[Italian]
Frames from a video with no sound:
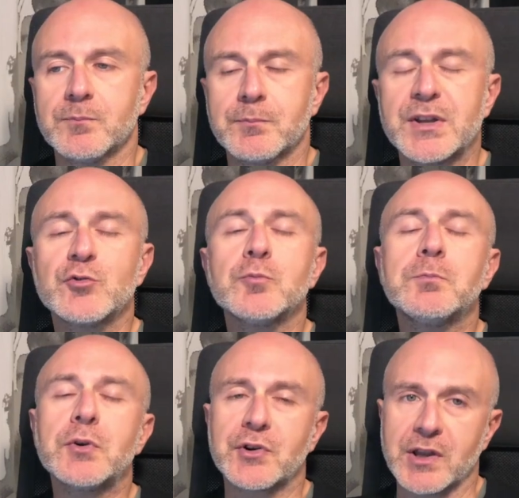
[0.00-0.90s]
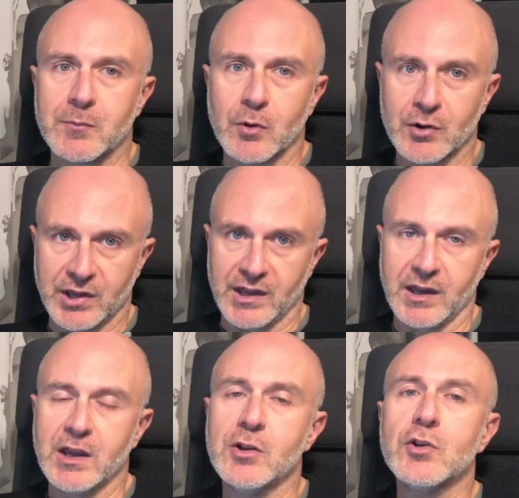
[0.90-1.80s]
presupporremo
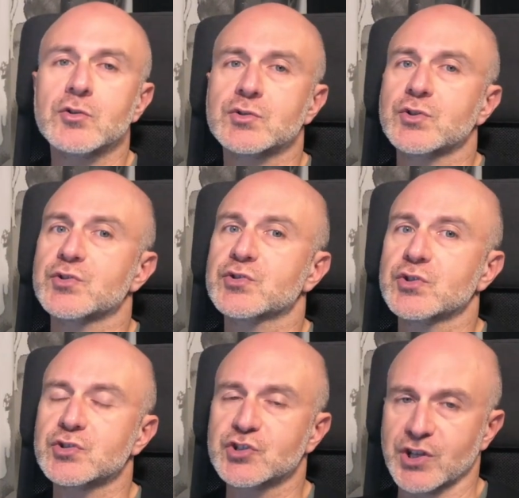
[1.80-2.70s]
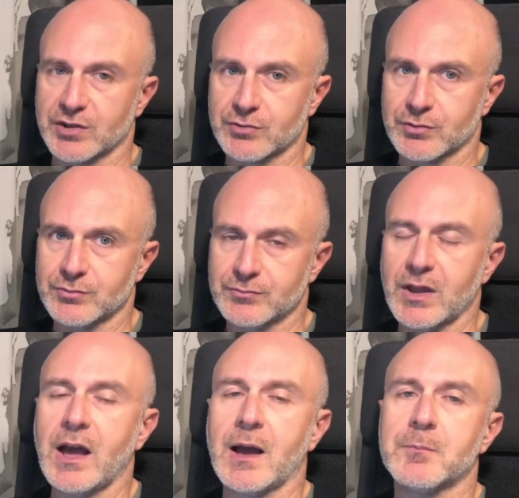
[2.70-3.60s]
che il nostro soggetto
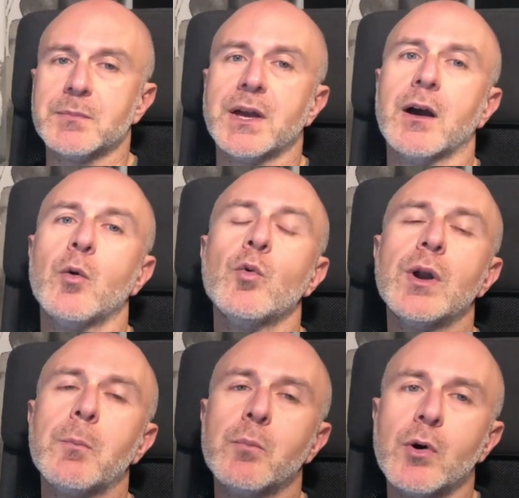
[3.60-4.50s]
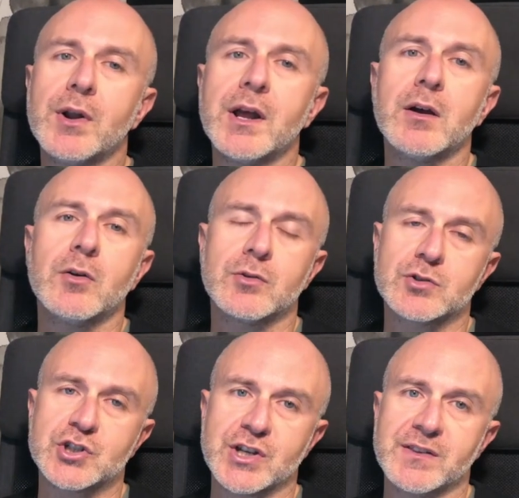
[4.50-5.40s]
abbia una buona
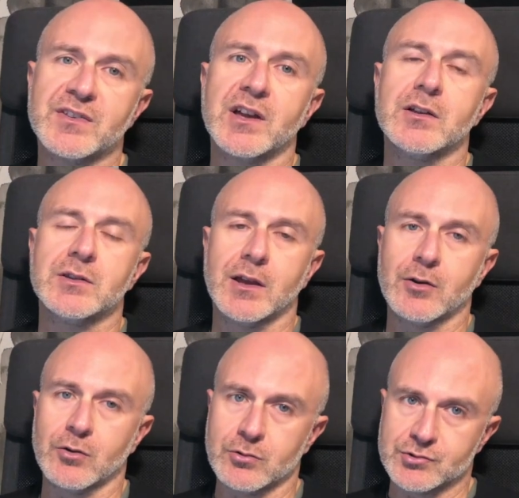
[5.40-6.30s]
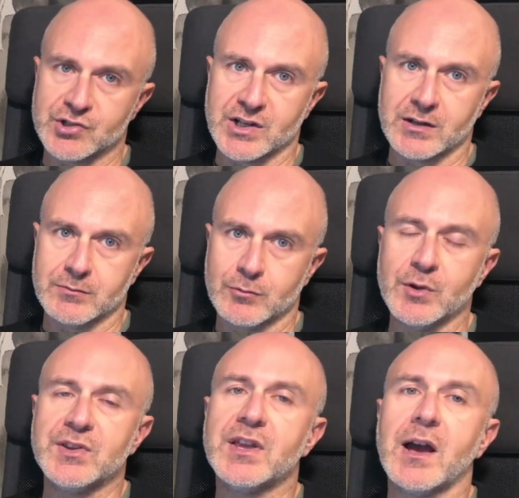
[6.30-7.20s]
conoscenza tecnologica,
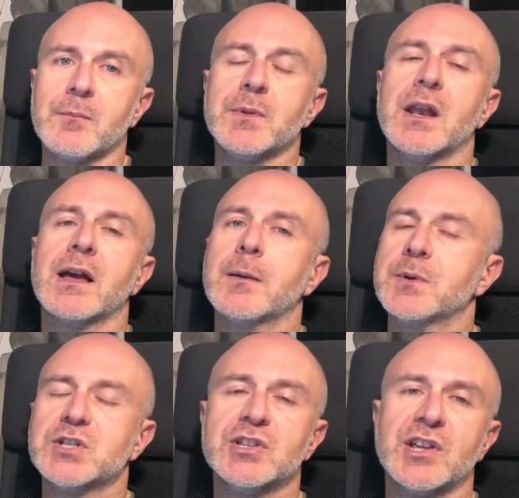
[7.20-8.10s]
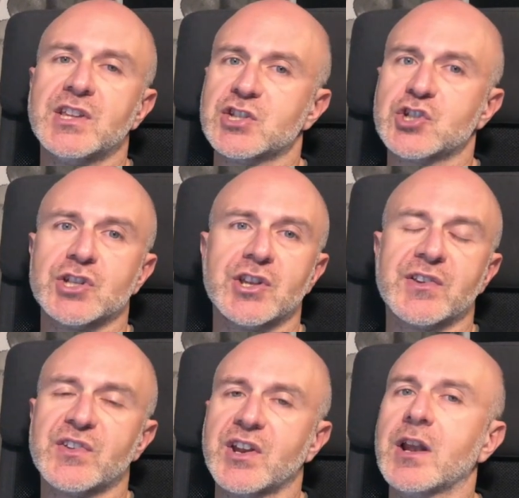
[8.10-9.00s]
quindi abbia la capacità di accedere
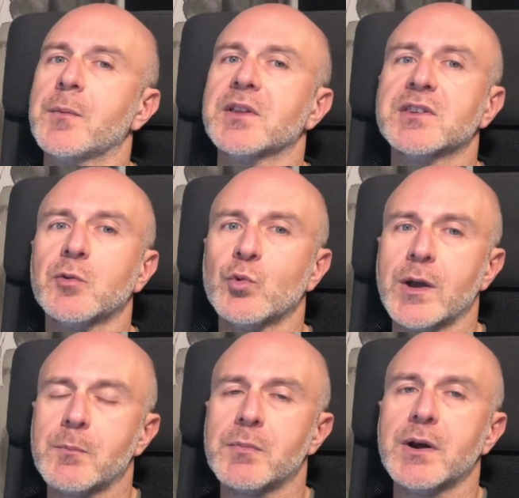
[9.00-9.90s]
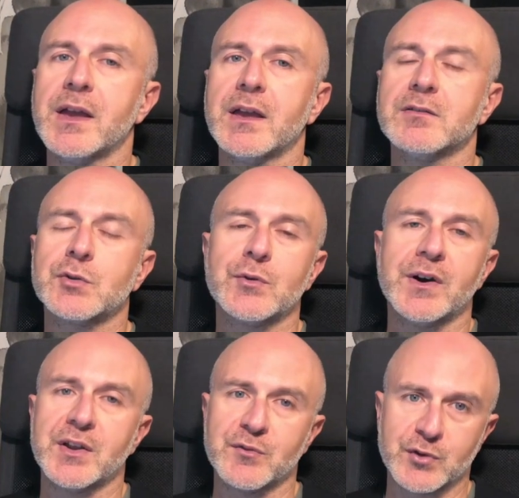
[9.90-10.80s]
serenamente al web e
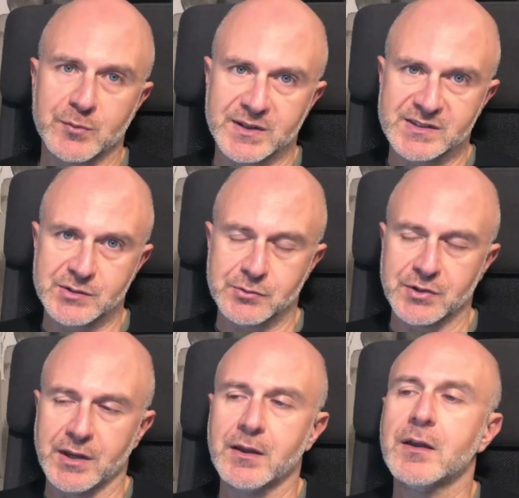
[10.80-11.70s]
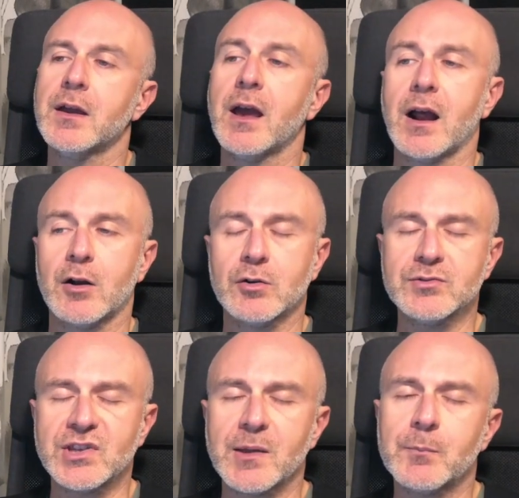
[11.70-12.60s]
trovare informazioni al
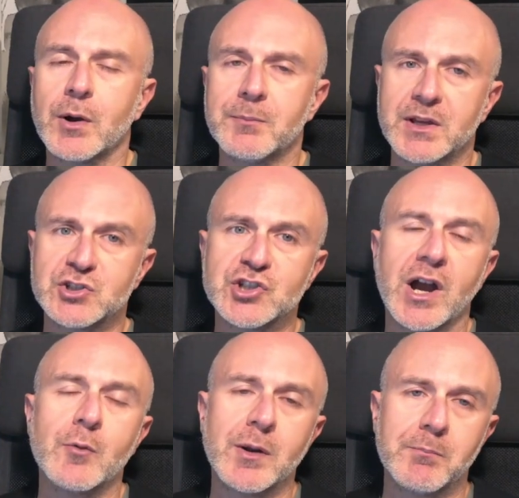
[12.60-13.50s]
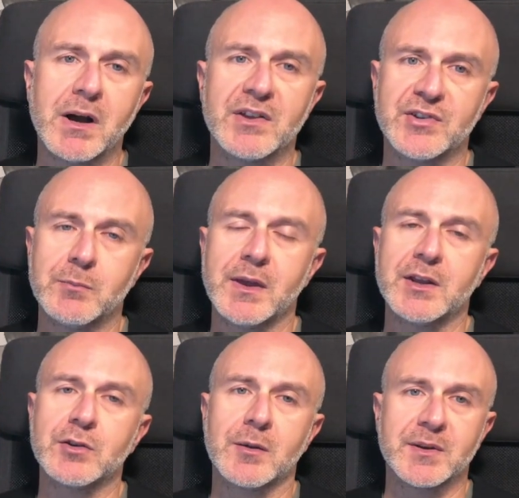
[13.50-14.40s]
contempo abbia già una base in
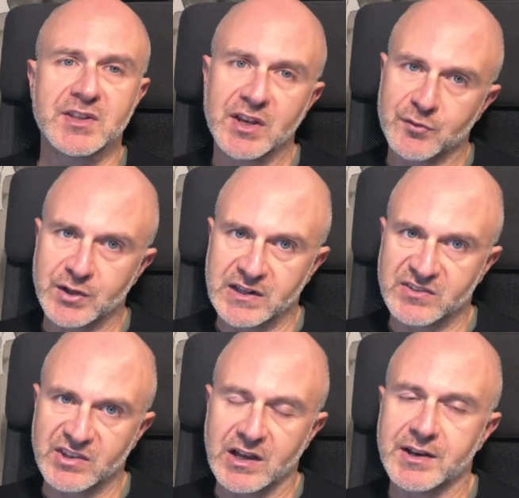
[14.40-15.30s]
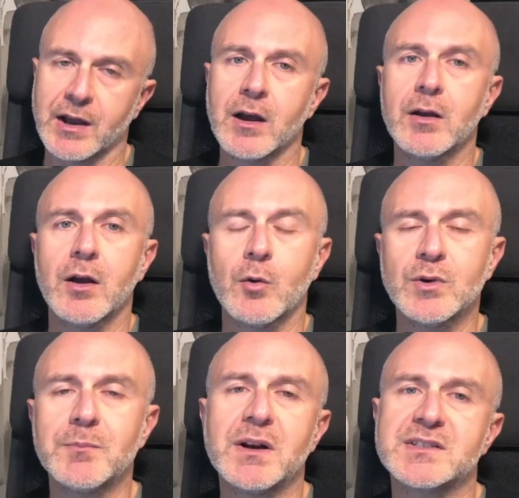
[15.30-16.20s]
merito alla materia finanziaria,
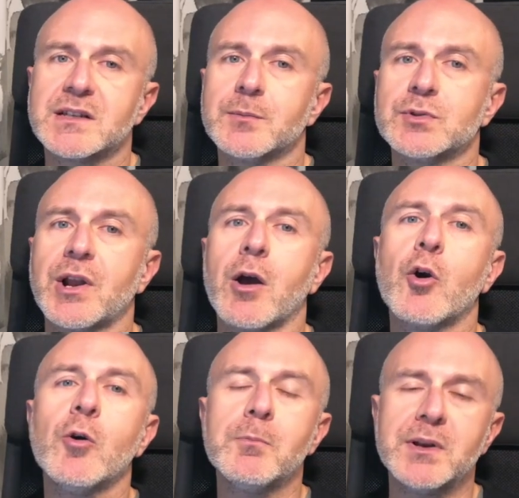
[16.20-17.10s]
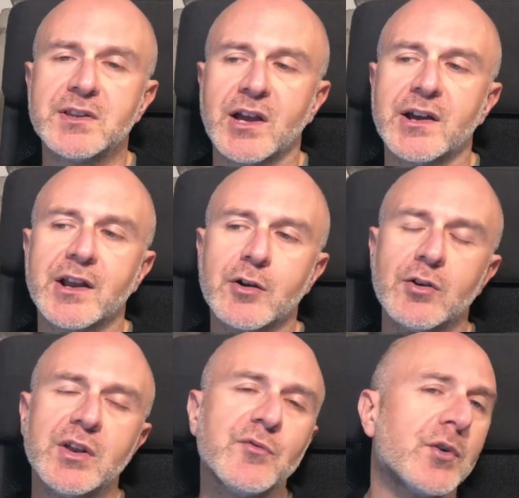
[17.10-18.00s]
una base che potrà completare con
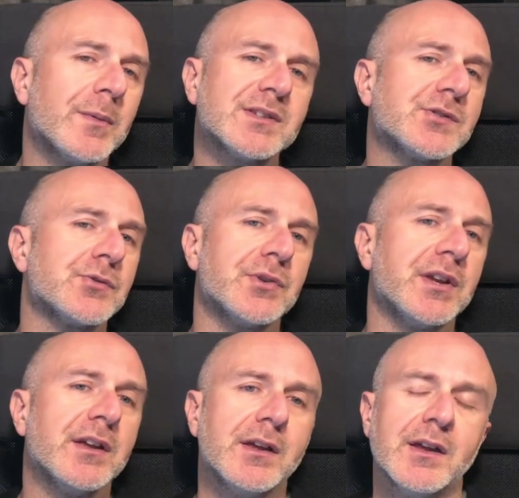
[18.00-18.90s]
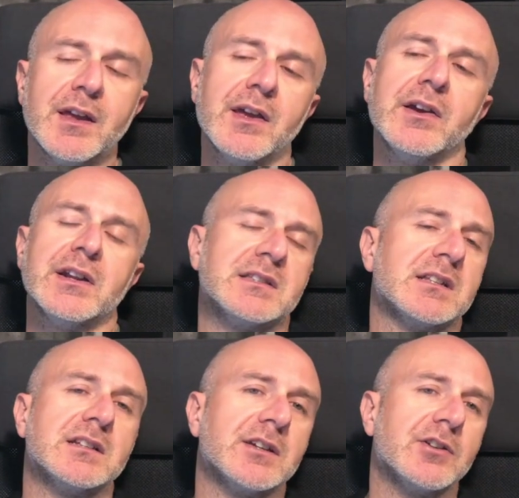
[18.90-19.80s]
le informazioni che grazie
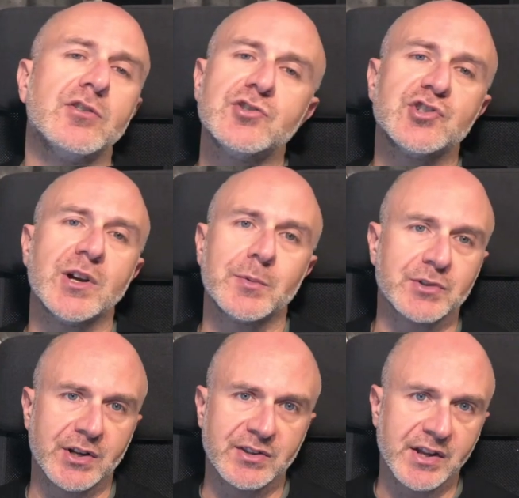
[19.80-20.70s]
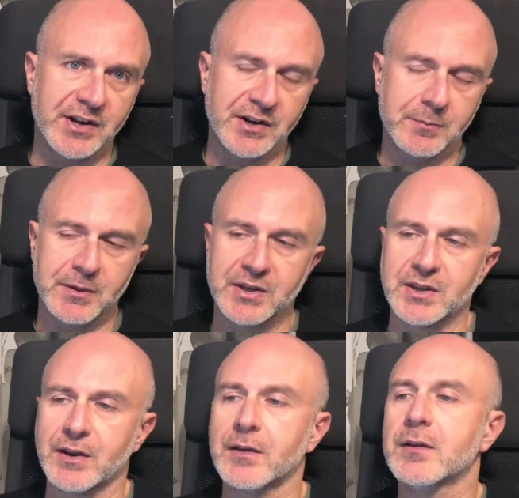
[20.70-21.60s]
alla tecnologia potrà andare a
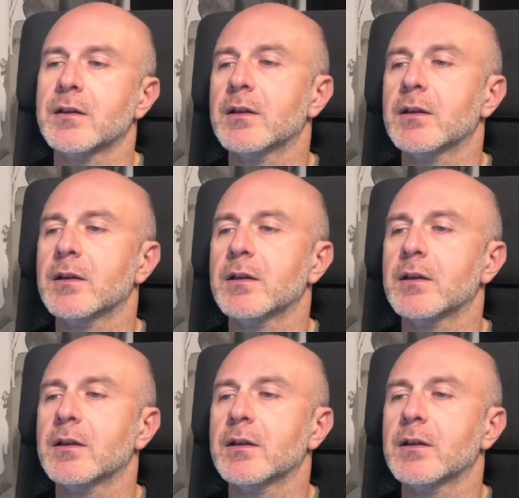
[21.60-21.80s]
reperire.